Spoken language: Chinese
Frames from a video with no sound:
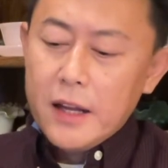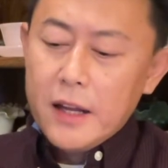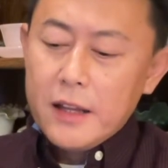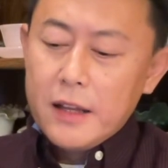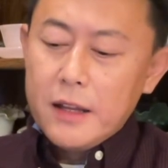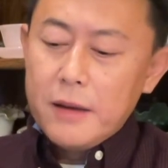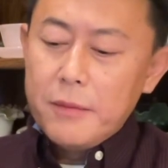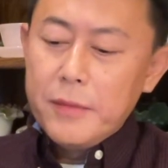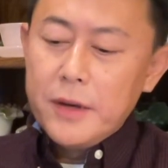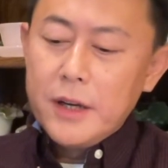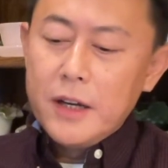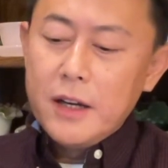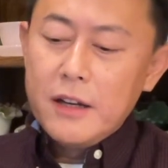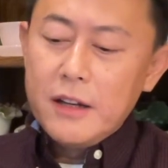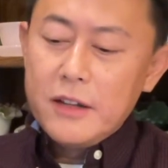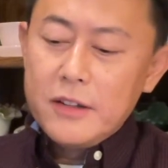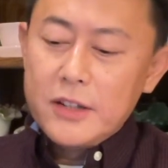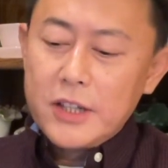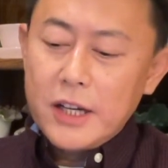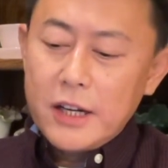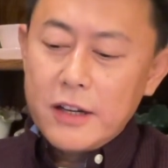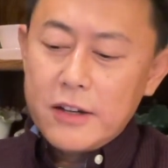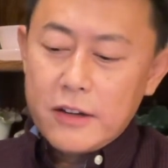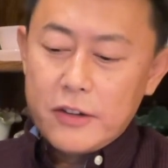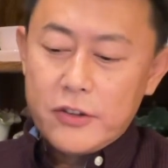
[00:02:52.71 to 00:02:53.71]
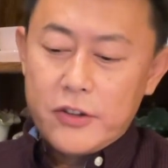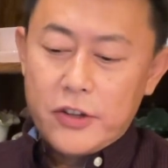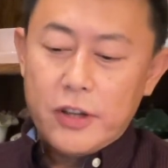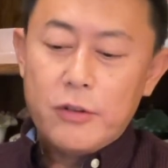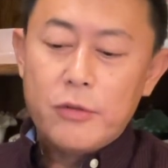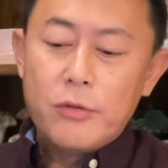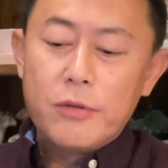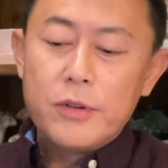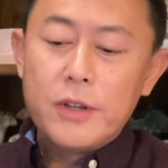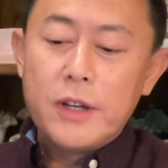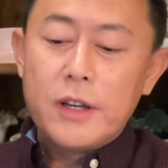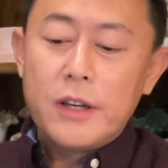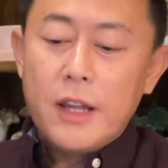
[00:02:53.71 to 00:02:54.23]
那么这是其
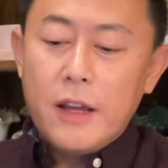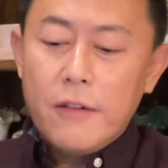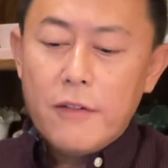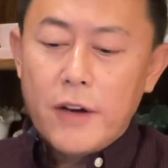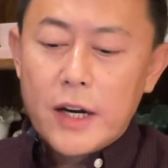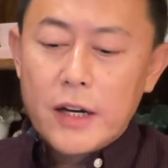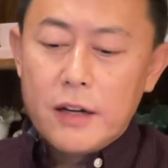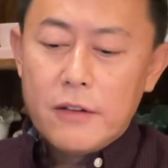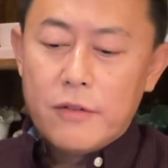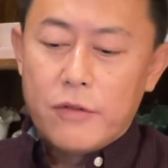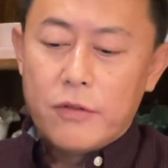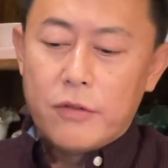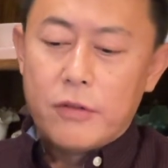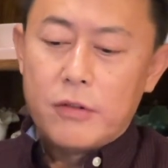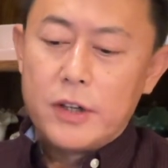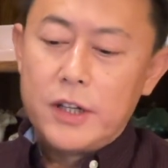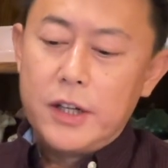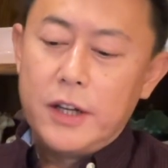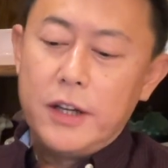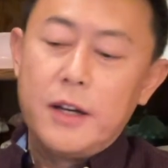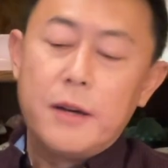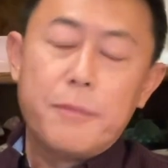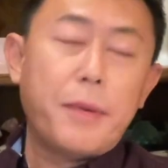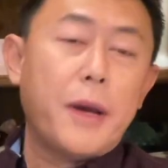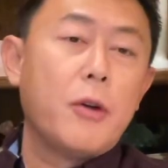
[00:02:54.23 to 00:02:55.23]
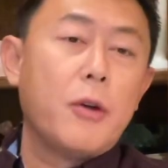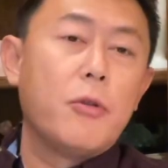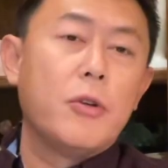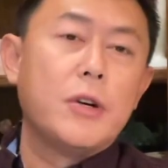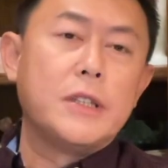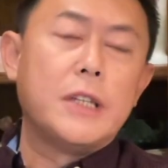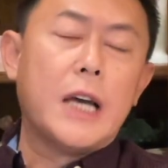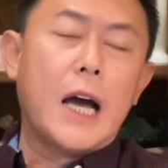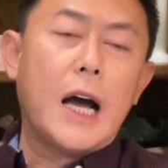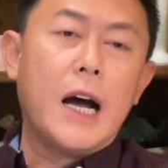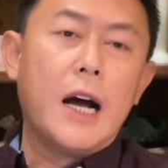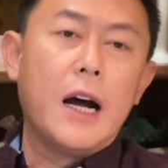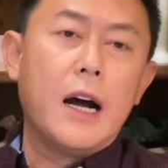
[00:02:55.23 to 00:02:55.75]
中的地方政府是一个背锅
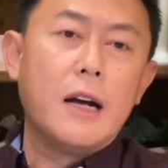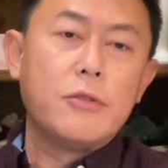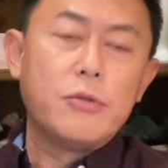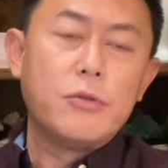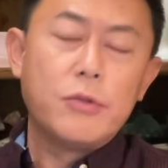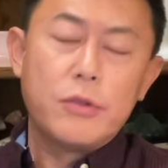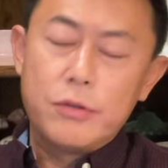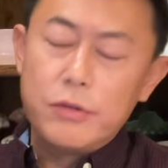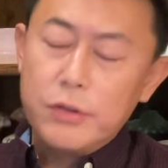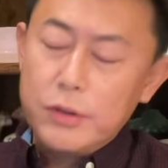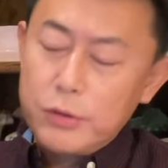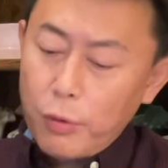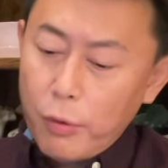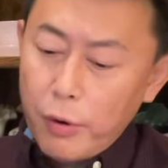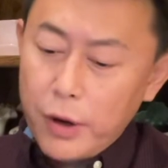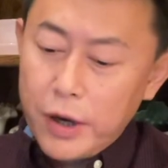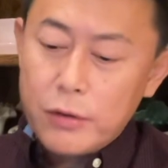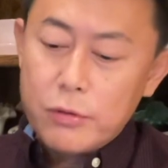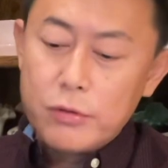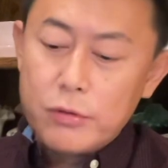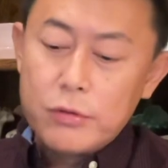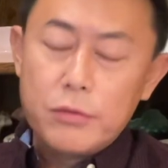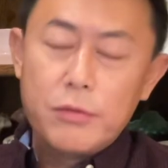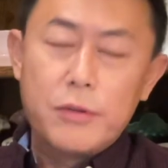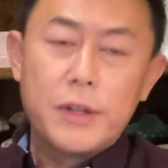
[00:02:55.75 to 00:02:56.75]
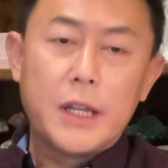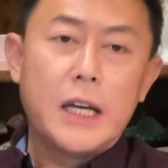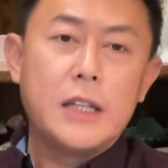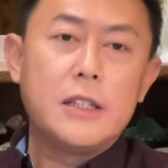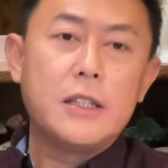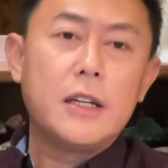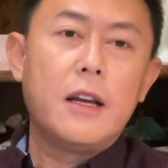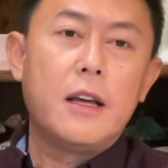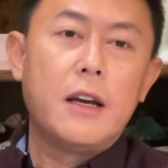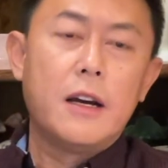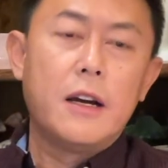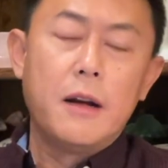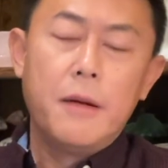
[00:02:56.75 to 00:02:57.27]
侠啊，就是说退出动态
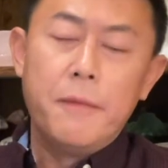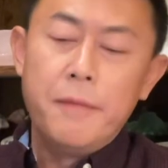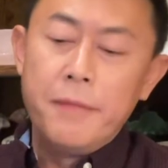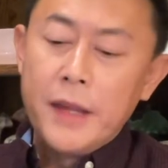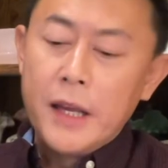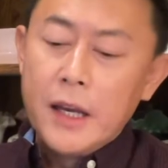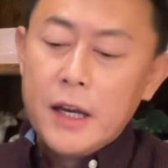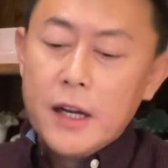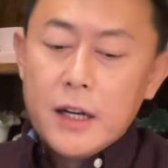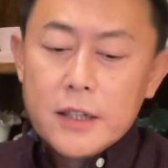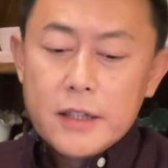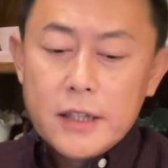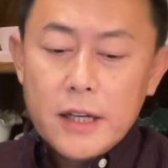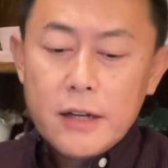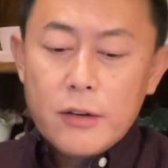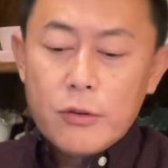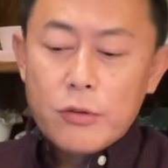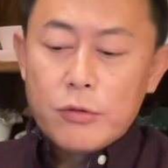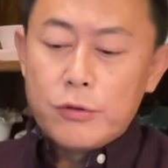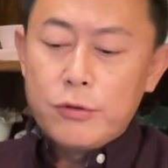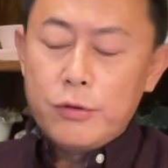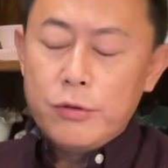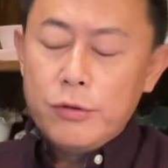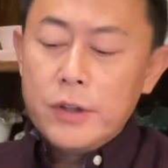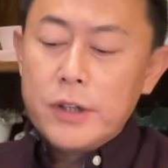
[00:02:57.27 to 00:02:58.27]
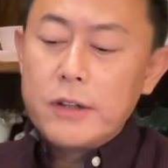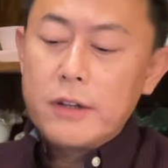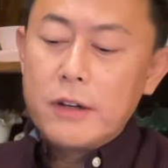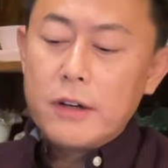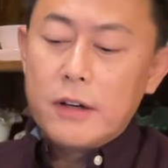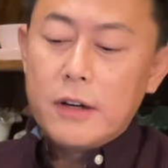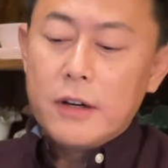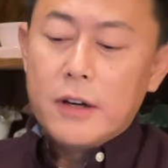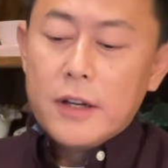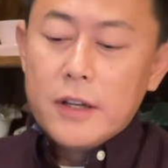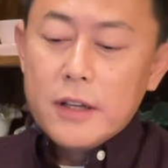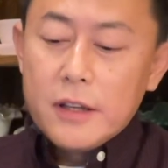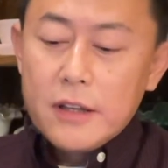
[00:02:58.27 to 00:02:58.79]
清零这种趋
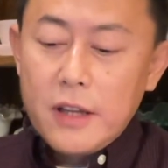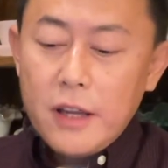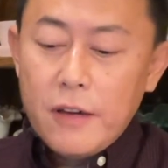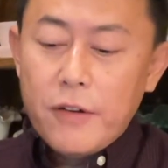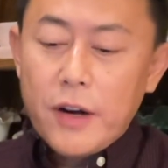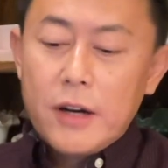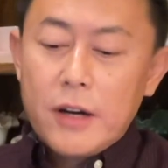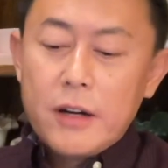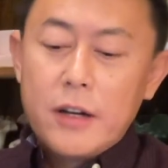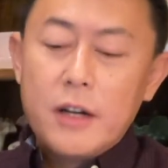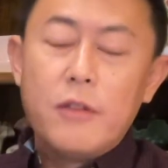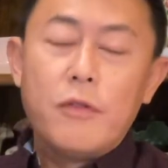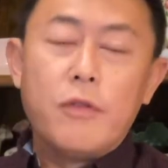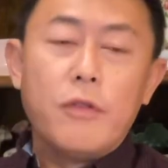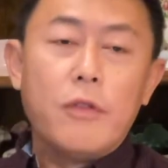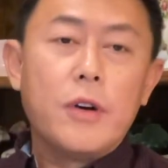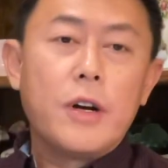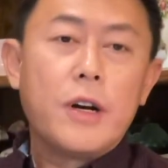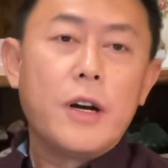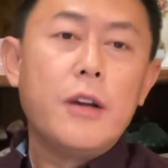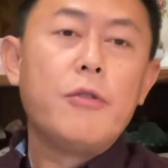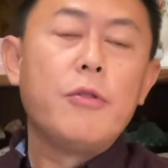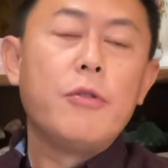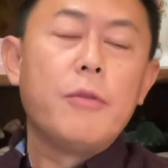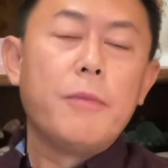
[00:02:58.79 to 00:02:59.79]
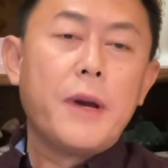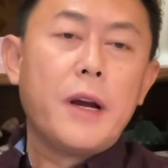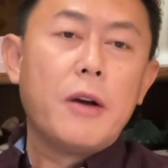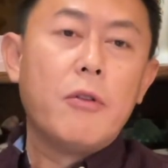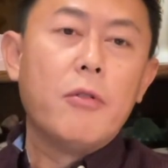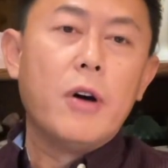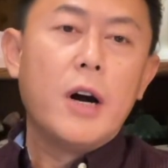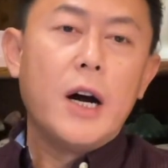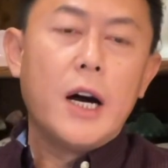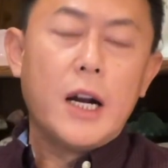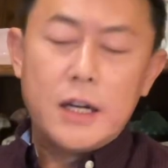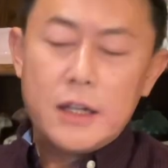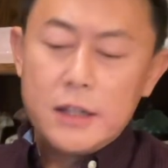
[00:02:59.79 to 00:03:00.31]
势，地方政府可以去背
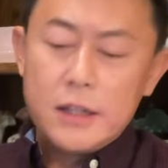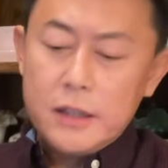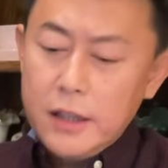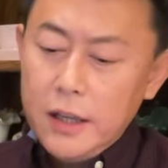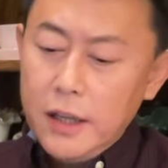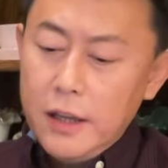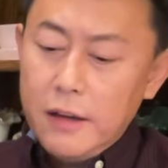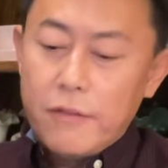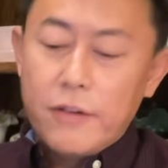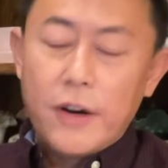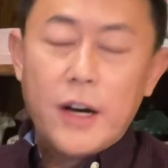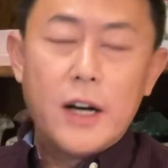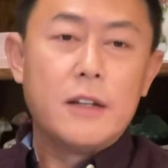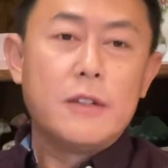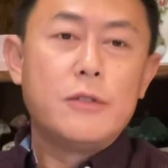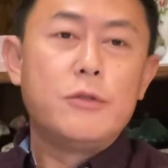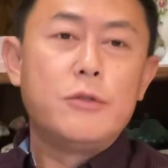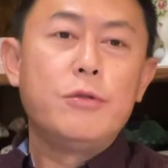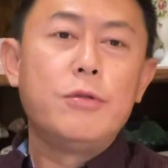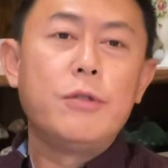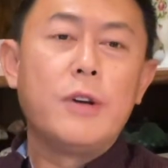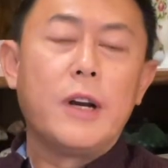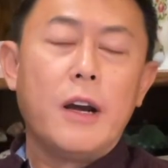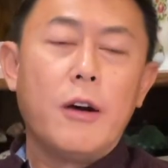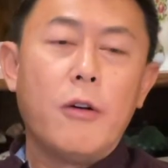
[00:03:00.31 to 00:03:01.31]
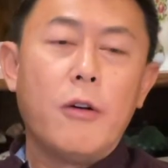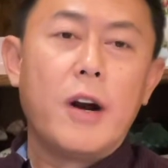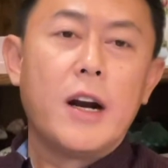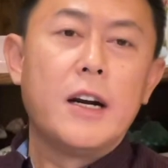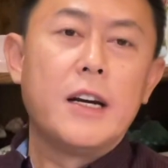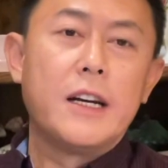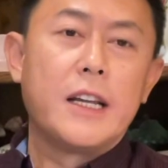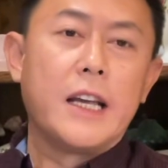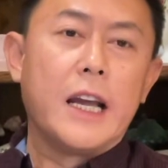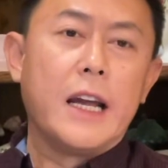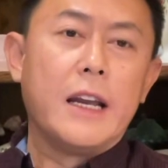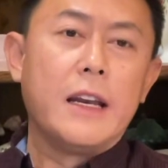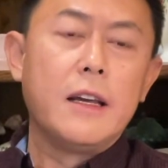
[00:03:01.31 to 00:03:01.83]
锅，啊，让地方去给
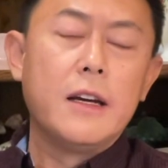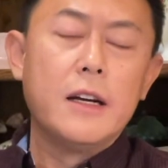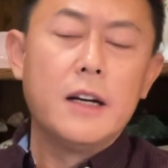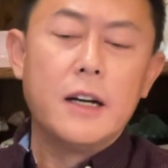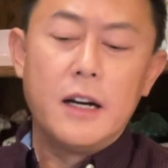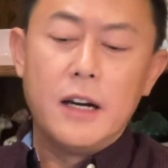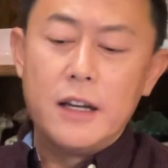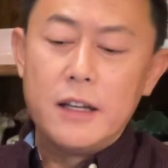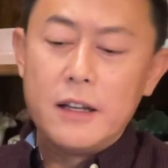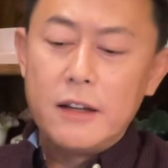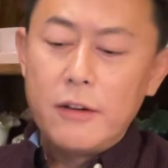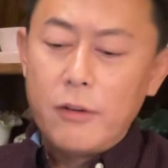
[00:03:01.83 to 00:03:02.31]
上舔腚啊。